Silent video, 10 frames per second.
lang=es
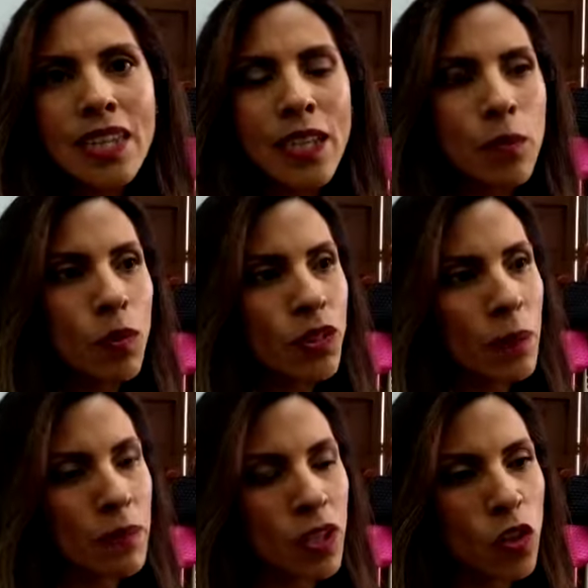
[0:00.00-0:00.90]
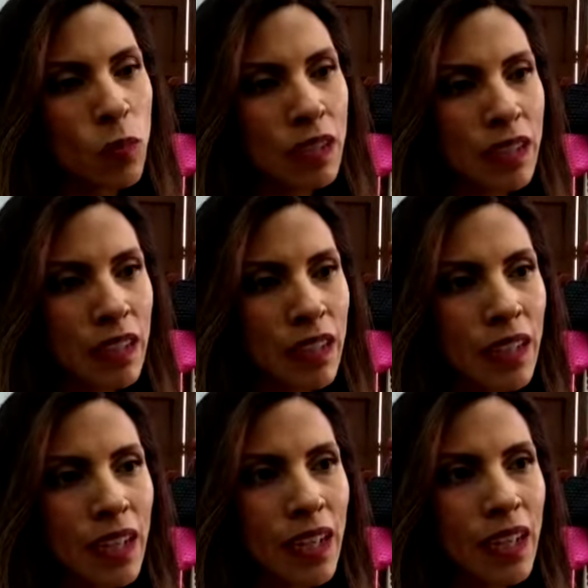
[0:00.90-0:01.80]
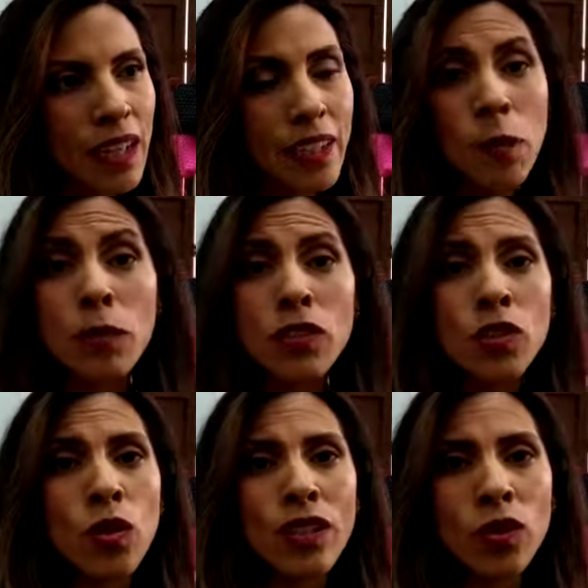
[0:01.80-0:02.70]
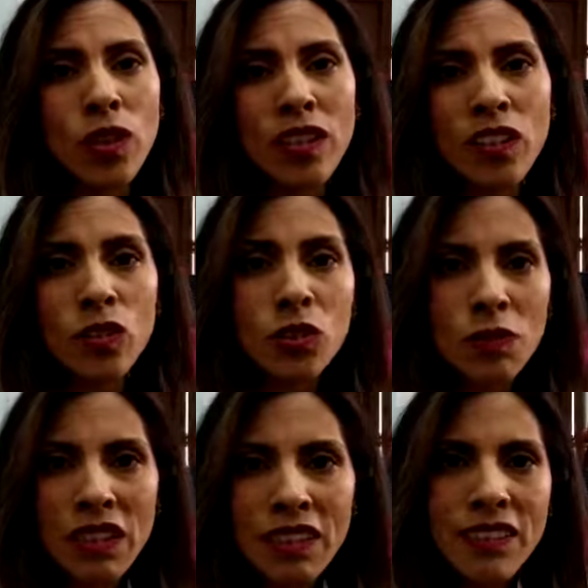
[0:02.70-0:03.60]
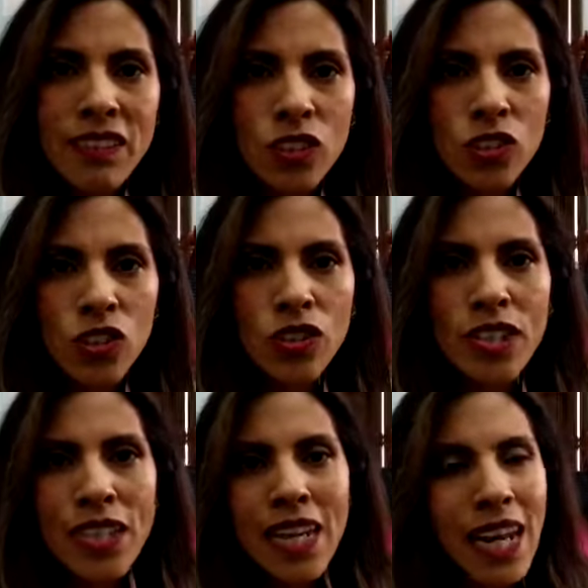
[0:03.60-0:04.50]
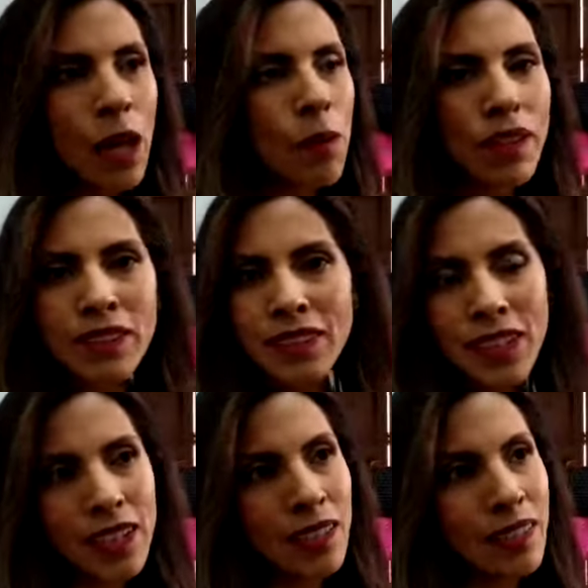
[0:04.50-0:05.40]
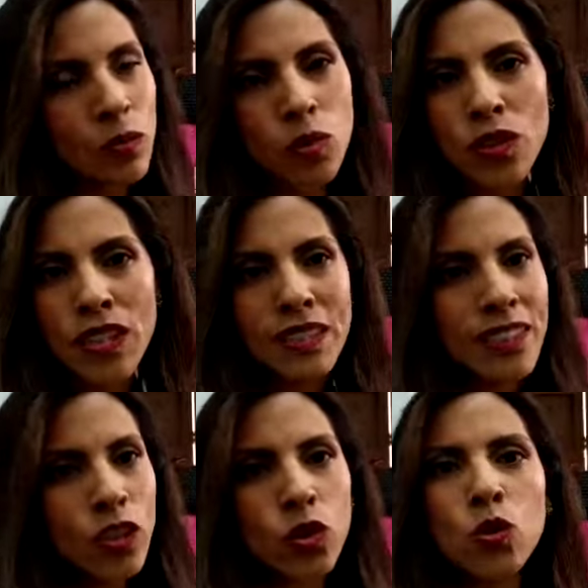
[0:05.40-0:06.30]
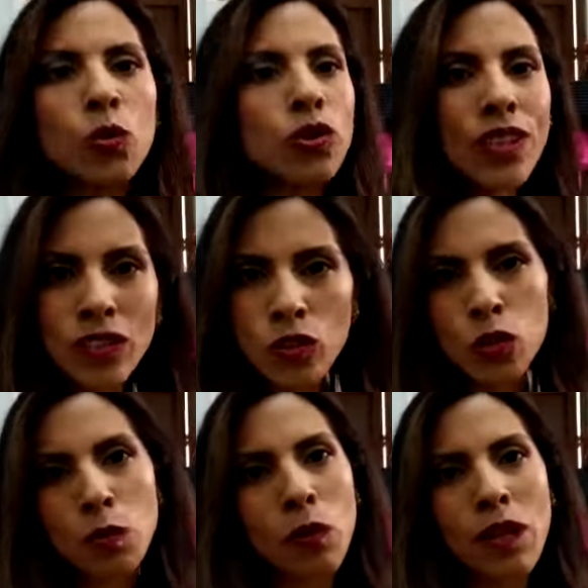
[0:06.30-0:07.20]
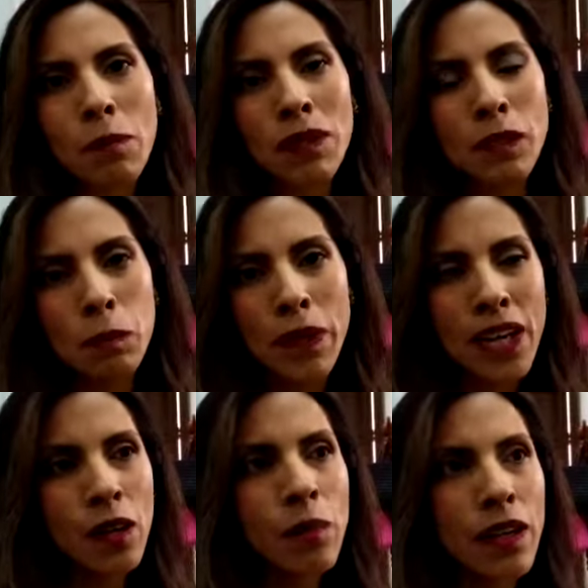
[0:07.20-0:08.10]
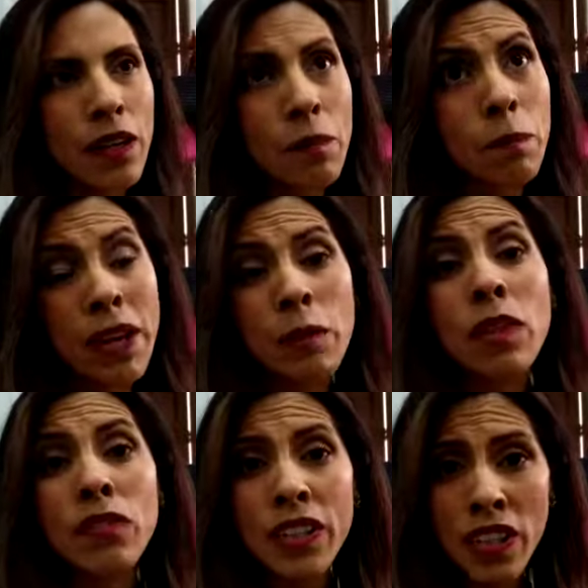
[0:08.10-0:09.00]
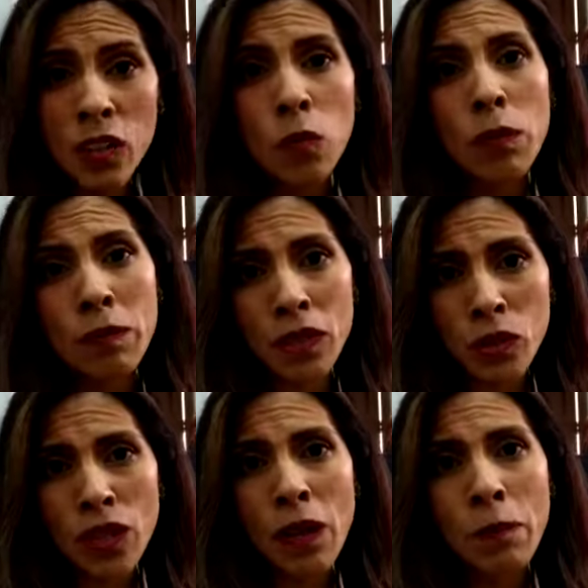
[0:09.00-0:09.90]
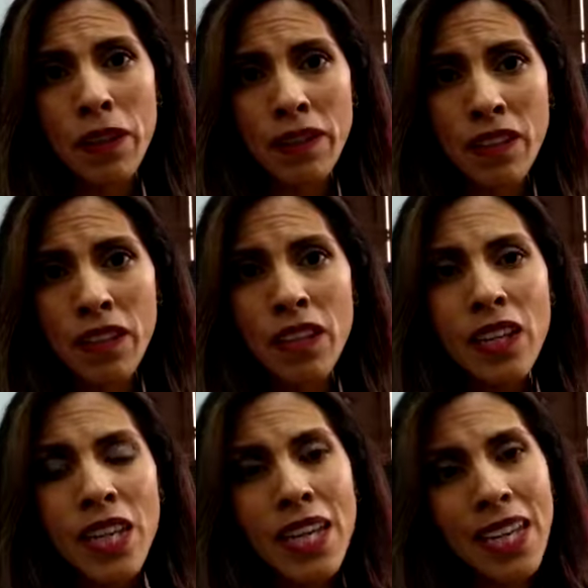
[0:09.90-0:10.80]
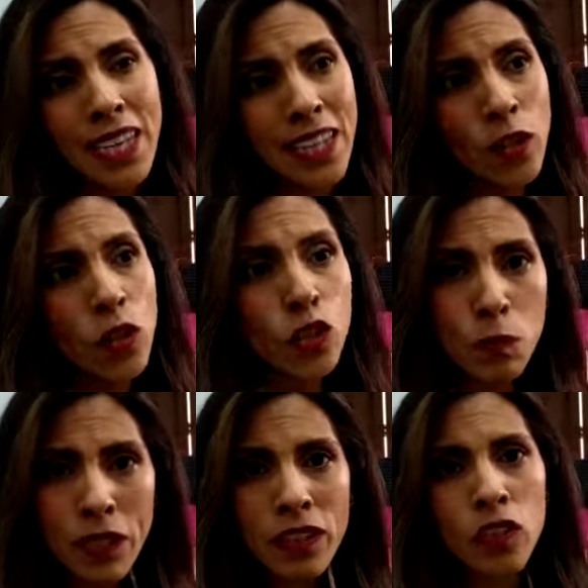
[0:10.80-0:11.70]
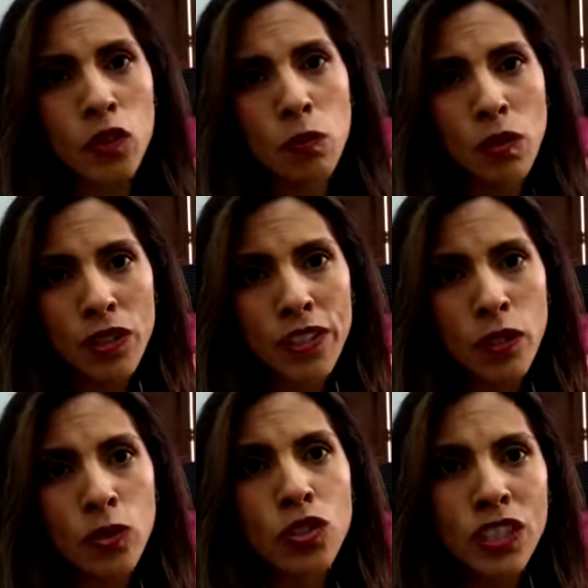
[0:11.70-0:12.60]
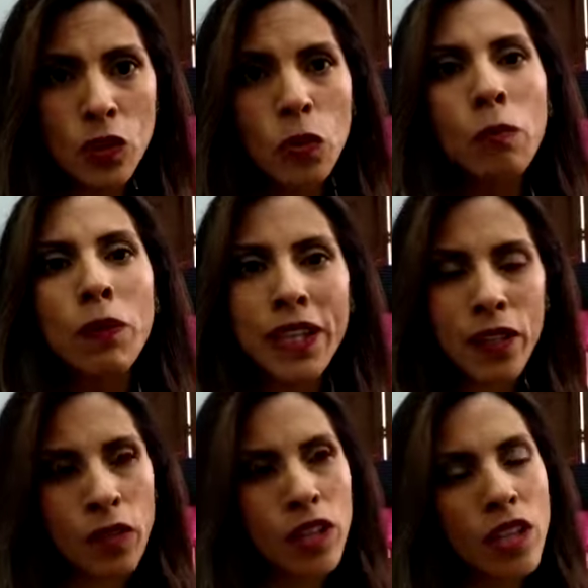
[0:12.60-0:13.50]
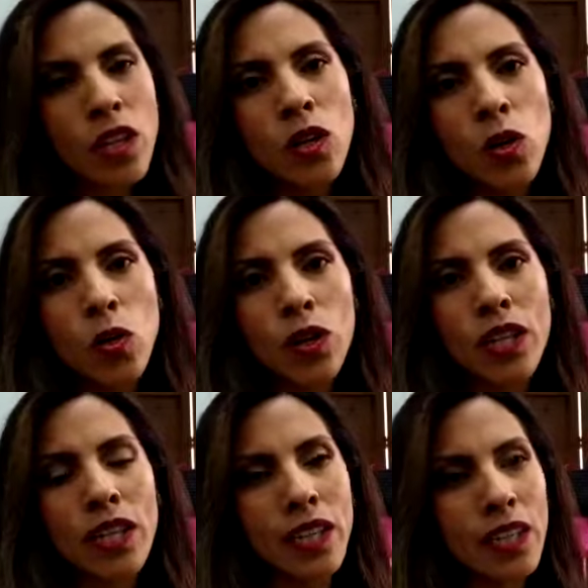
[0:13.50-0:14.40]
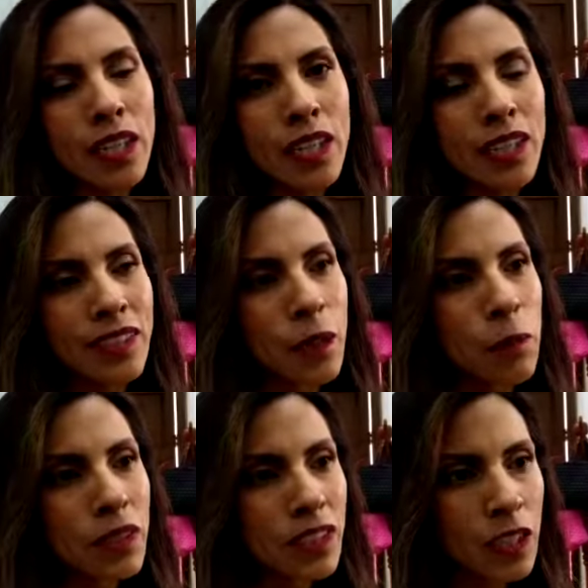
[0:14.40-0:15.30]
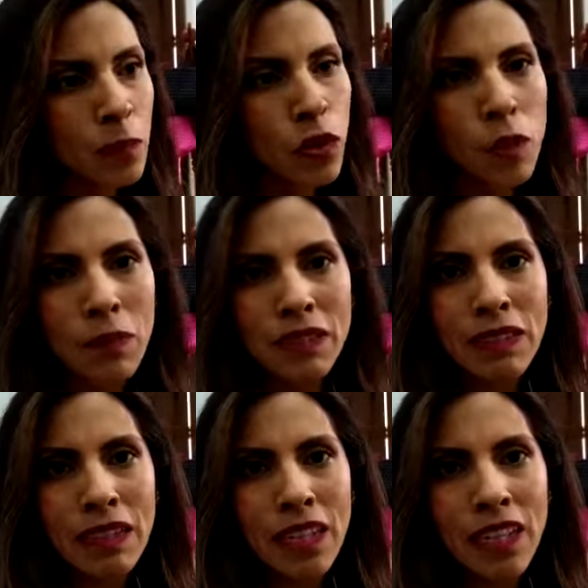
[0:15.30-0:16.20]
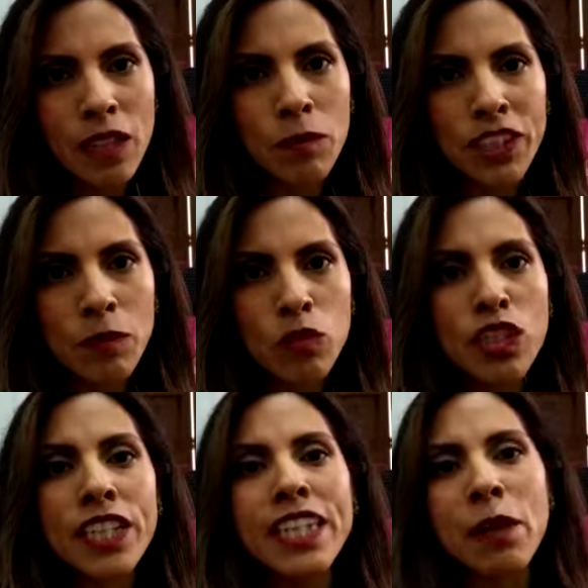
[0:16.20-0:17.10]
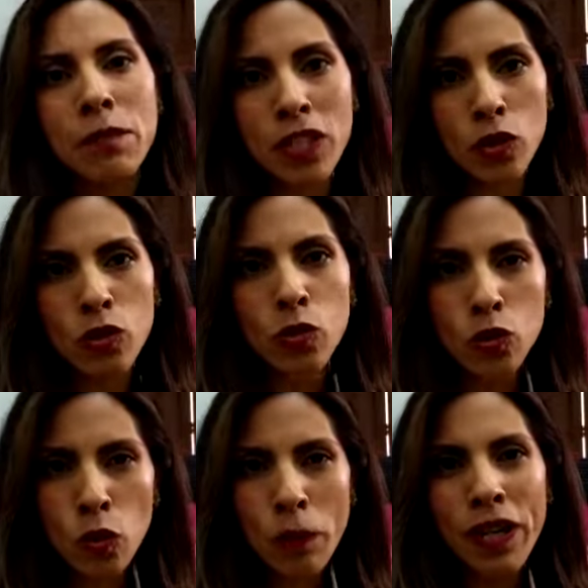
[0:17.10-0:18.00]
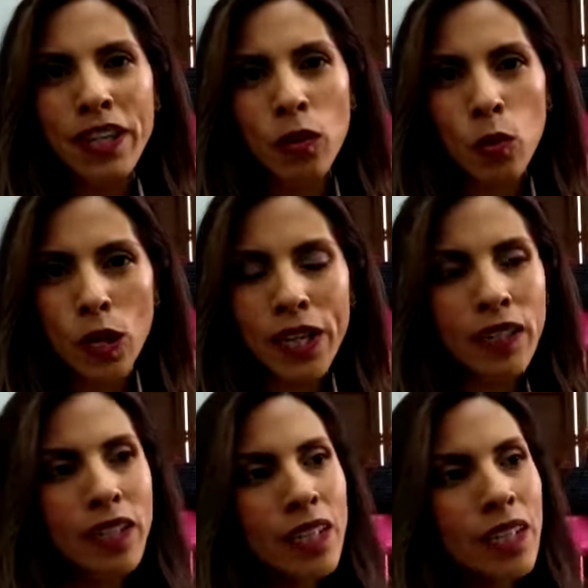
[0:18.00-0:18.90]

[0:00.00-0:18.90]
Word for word: Debo también comentar que en, la, en el proceso electoral de 2018, la verdad es que esta autoridad ya no tuvo tantos problemas para, el, para verificar el cumplimiento de la paridad de género y los partidos políticos sí cumplieron con eh, eh, este principio, además de que emitimos lineamientos justo para regular